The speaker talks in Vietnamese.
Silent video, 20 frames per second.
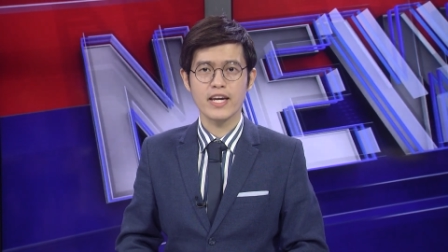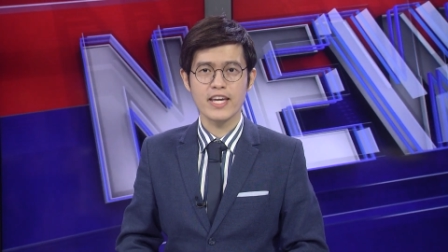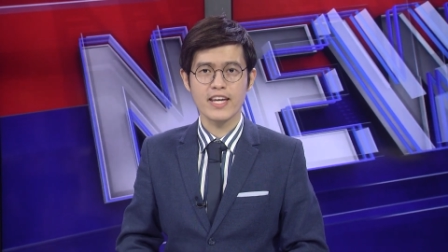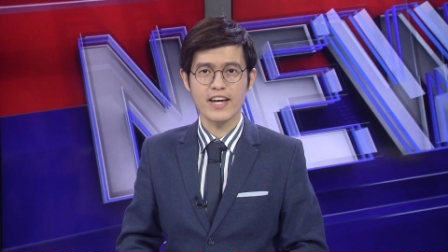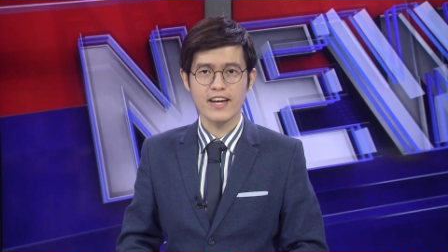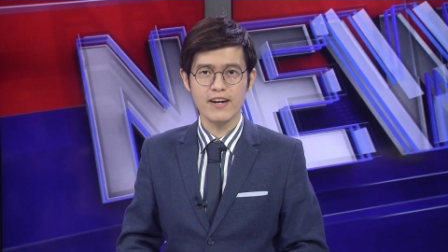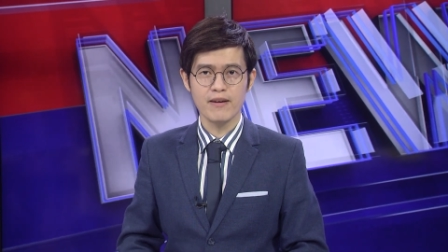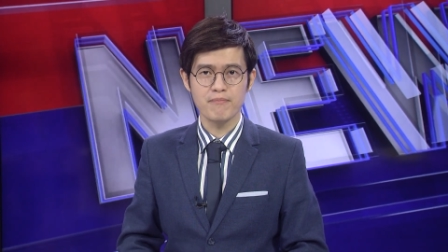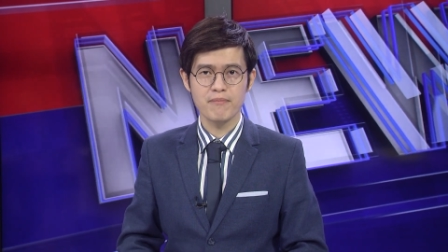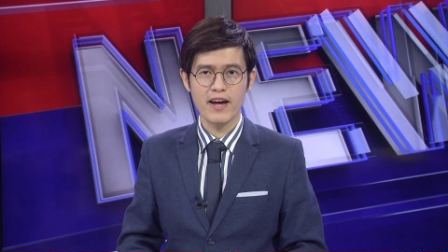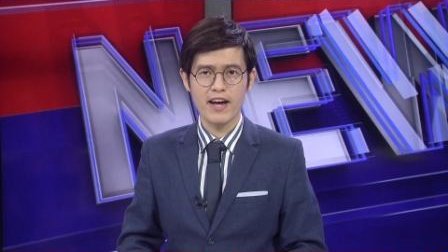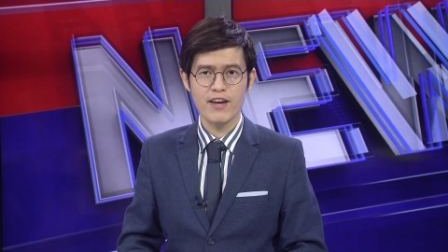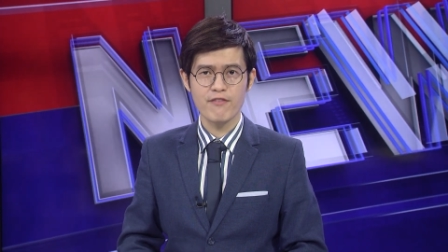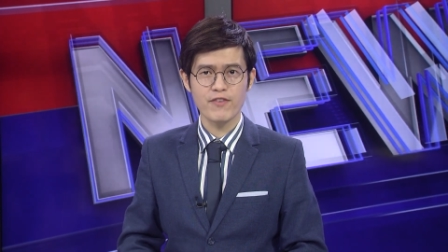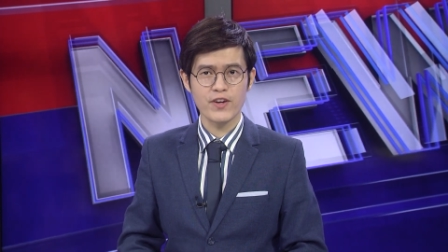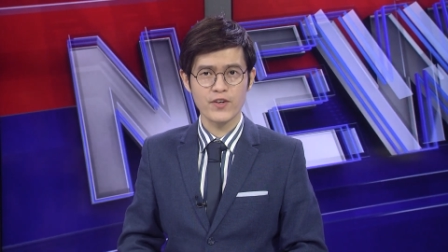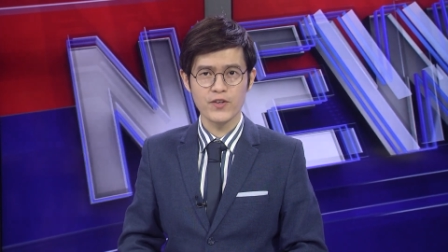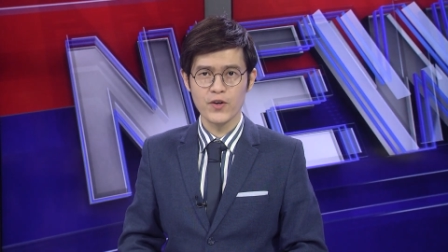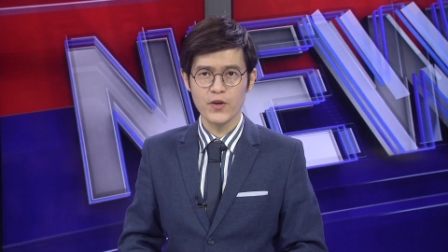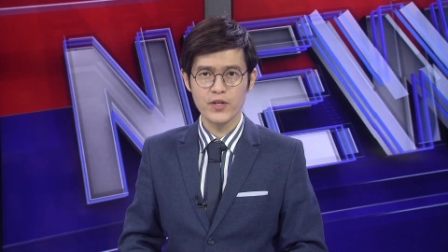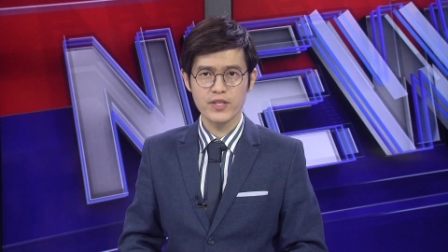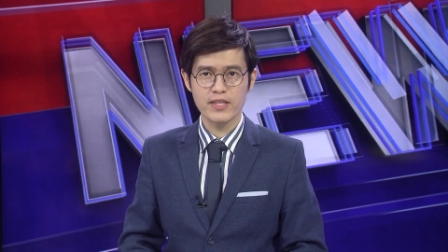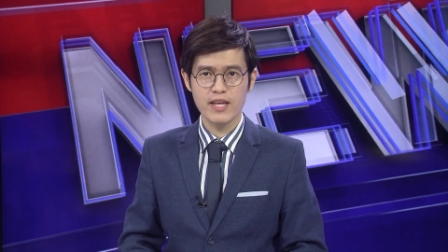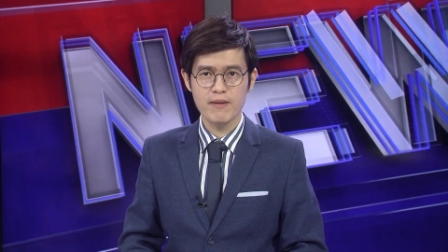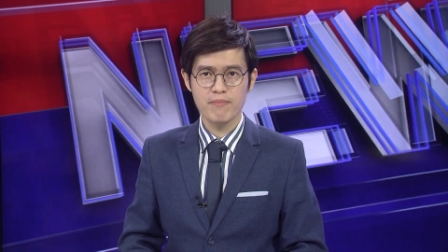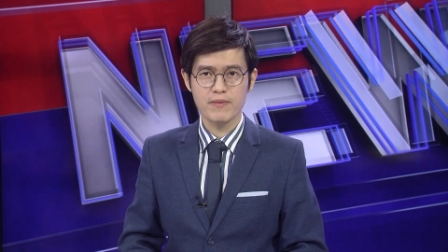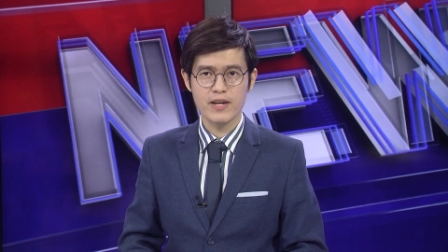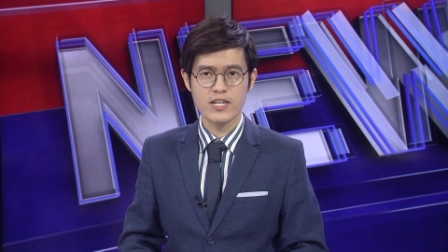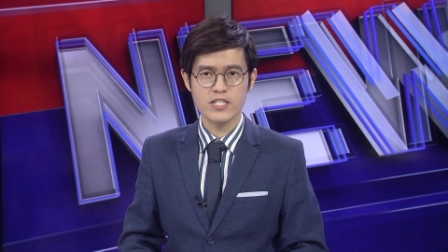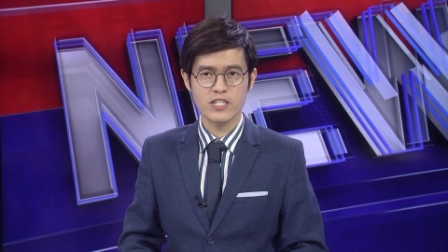Kỳ ngày hôm nay và nối
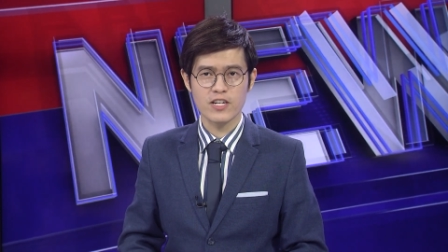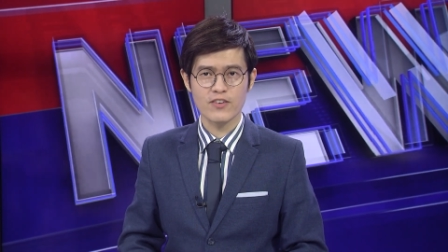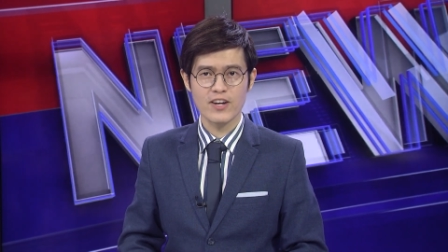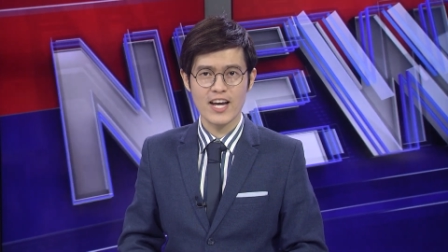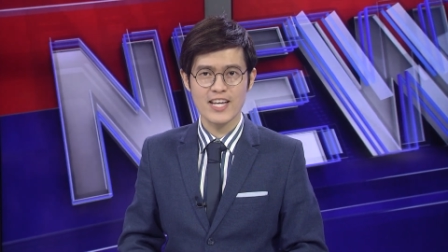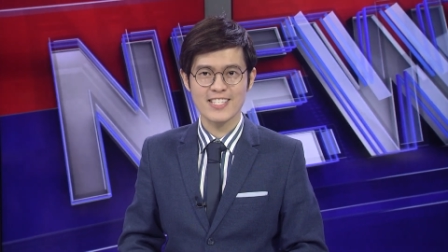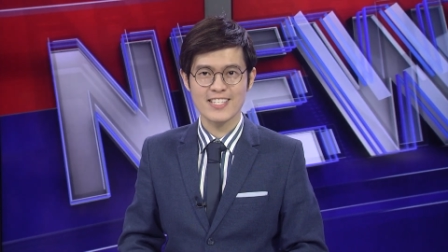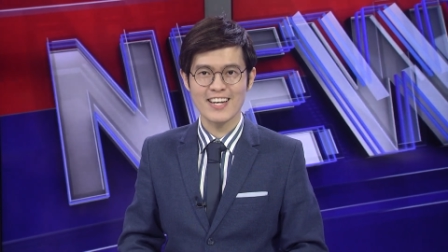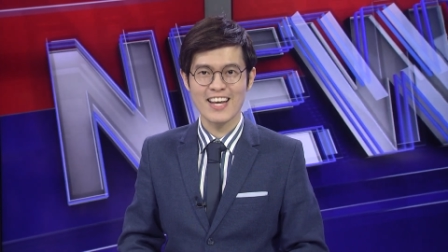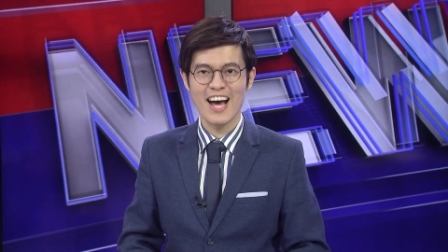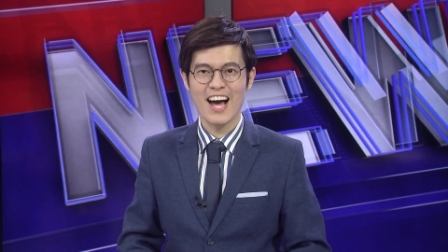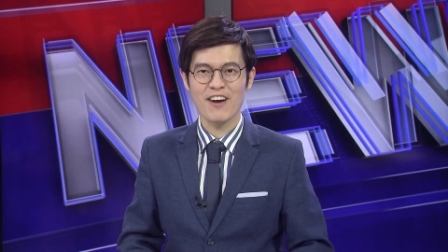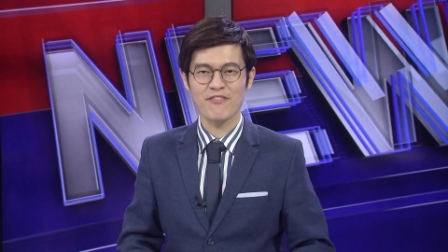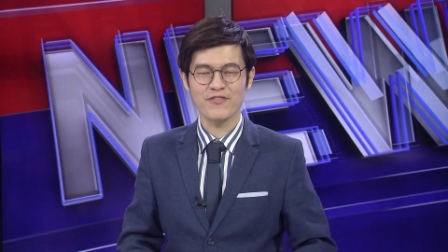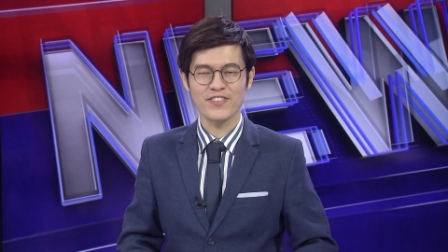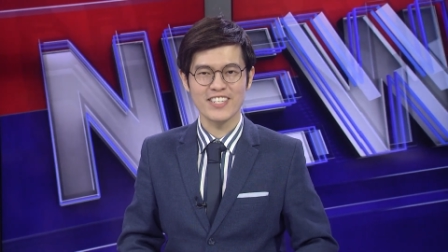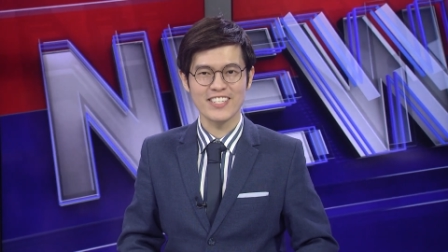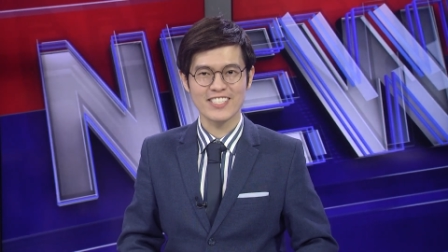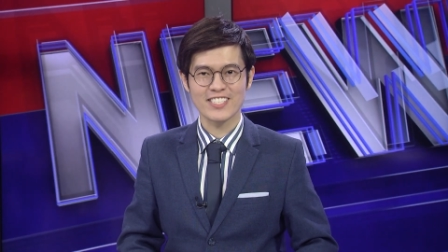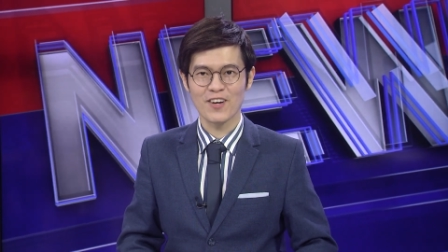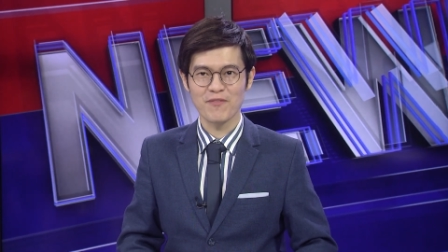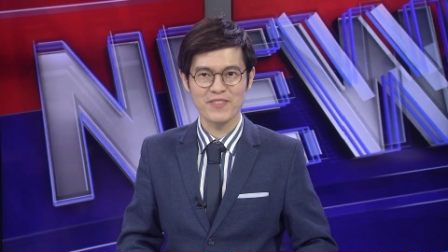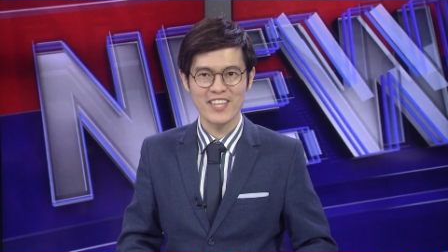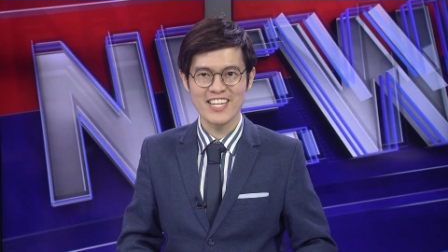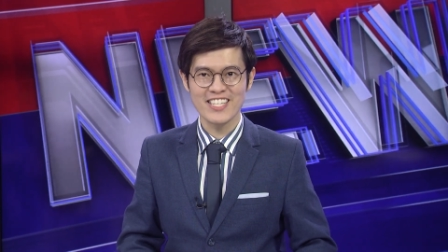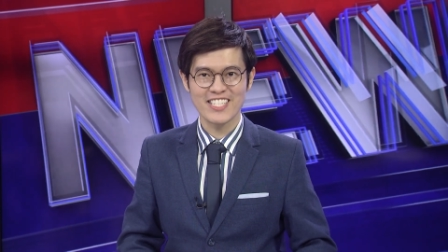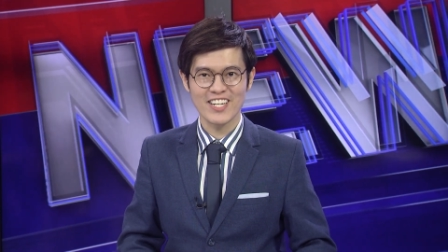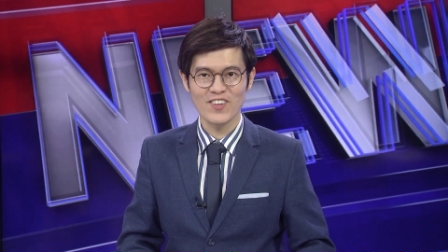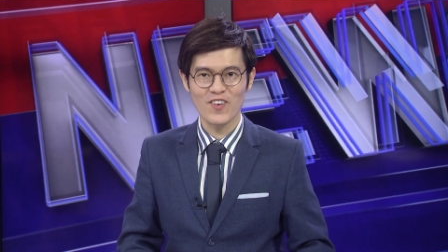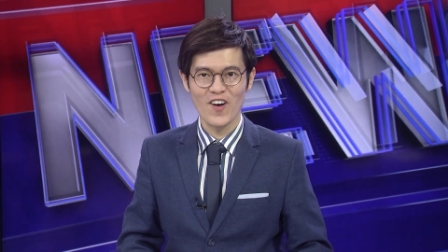tiếp ngay sau đây sẽ là phần thông
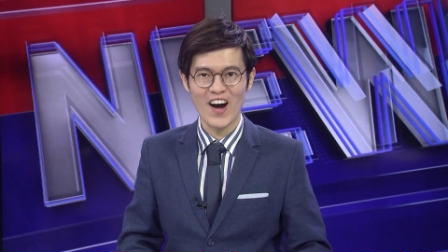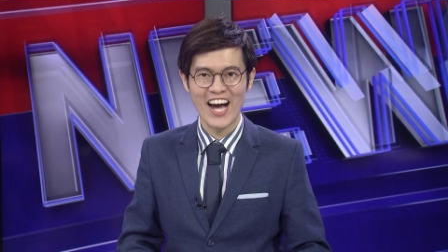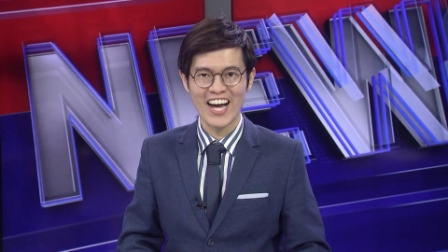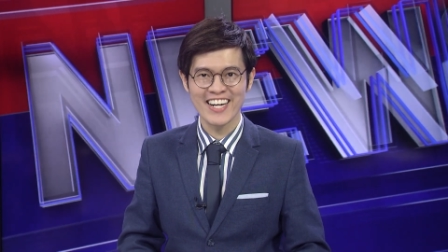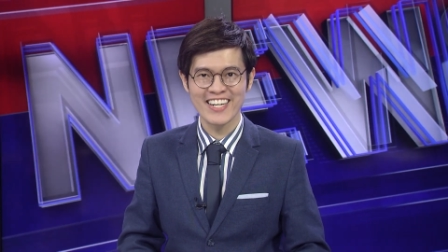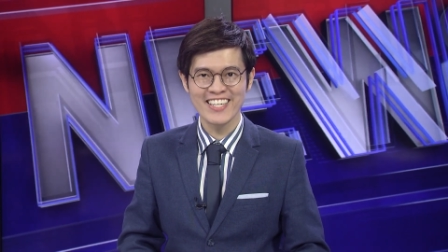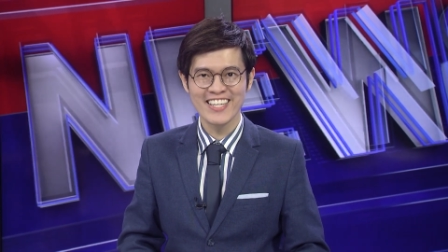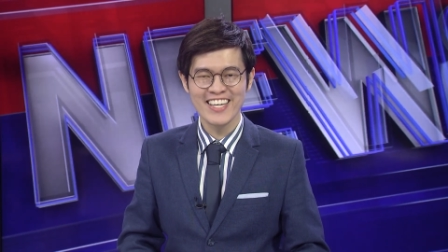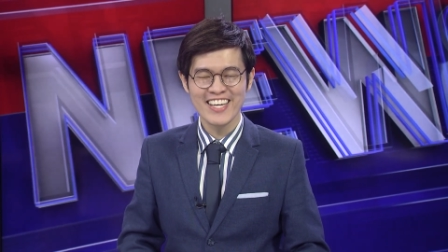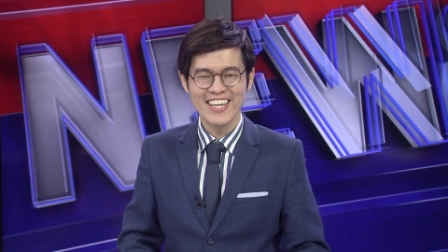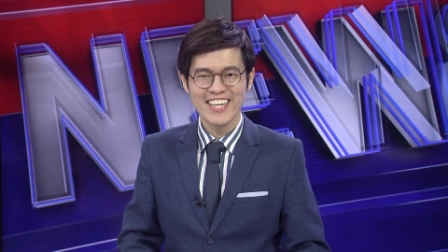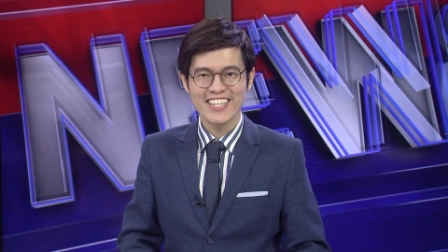tin chứng khoán.